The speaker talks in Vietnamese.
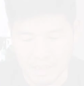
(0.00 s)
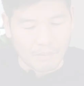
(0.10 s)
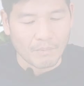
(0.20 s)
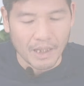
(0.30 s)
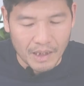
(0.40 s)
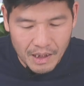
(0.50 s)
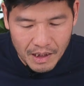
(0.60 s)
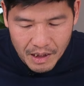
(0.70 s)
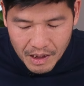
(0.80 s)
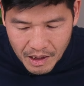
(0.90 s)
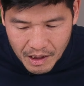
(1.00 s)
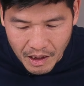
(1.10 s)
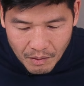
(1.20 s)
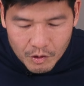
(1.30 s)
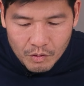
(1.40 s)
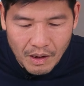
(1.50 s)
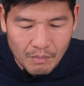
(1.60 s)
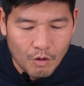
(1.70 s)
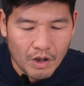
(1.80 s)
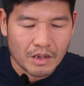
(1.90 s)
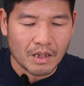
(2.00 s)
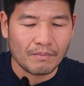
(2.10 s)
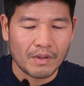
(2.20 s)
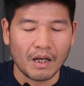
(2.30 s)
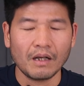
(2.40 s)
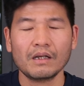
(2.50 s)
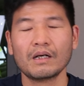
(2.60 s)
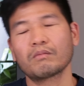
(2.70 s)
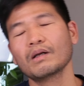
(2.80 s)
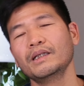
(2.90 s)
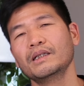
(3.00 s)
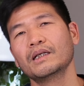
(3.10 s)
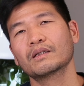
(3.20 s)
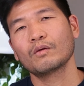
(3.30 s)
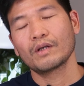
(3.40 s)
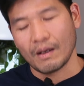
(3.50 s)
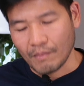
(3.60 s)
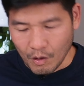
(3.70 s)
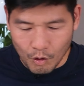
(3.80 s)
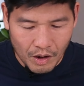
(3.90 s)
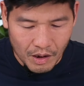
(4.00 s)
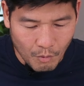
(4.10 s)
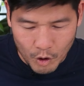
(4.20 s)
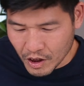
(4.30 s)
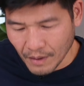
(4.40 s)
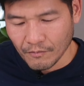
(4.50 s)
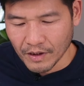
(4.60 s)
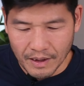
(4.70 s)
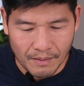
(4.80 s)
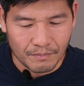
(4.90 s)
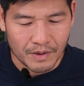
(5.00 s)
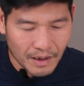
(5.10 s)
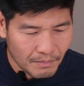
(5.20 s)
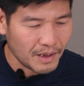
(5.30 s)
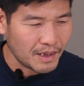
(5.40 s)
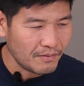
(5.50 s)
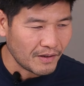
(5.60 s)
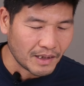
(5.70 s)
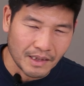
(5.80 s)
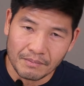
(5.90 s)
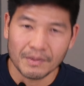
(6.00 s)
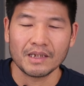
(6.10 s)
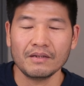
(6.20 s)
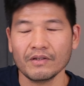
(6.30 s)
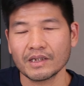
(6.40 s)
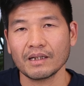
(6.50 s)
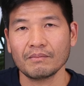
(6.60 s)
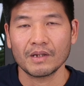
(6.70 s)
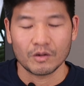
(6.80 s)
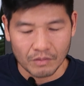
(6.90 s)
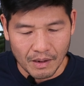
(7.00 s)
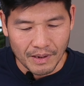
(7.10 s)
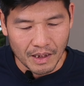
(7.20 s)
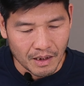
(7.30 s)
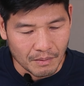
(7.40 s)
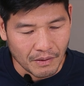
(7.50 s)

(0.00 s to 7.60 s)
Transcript: Đặc biệt đấy, nếu mà chúng ta mua sâm rừng Ngọc Linh thì tôi đảm bảo luôn là một trăm phần trăm, chín mươi chín phẩy chín mươi chín phần trăm là chúng ta bị lừa.